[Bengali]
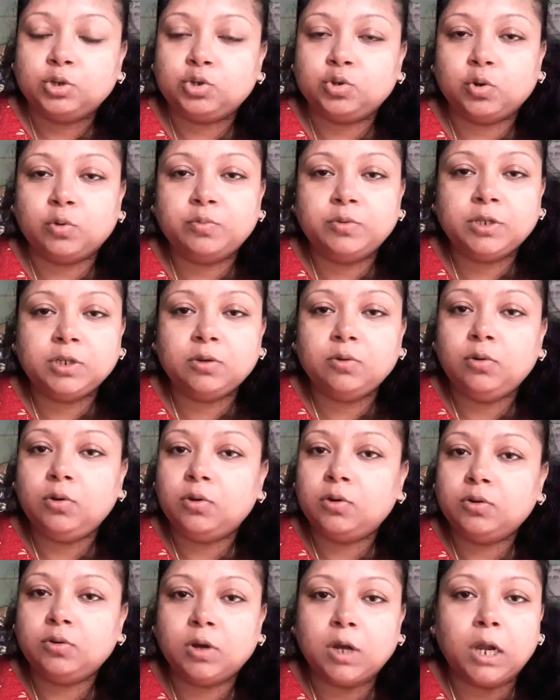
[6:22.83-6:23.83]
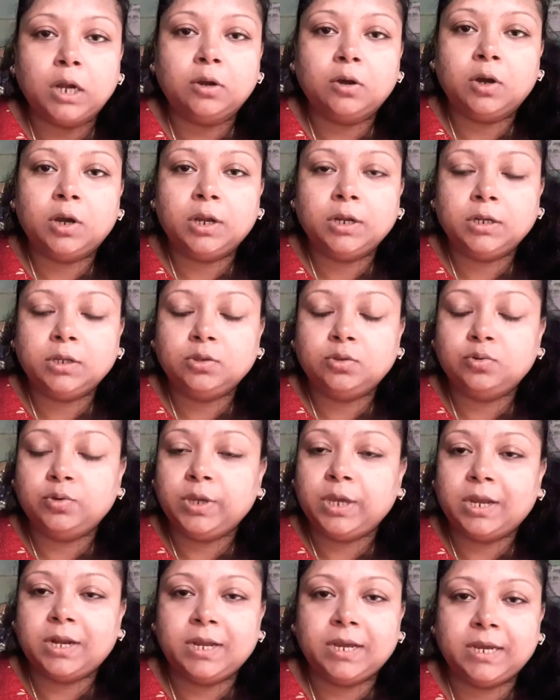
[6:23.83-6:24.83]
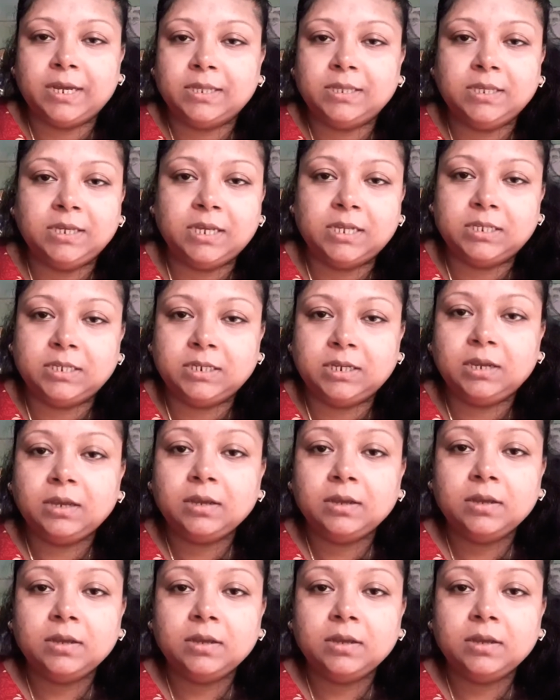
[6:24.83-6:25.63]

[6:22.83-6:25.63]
সবজিগুলো ঢোকানো হয়নি ধুয়ে রেখে দিয়েছি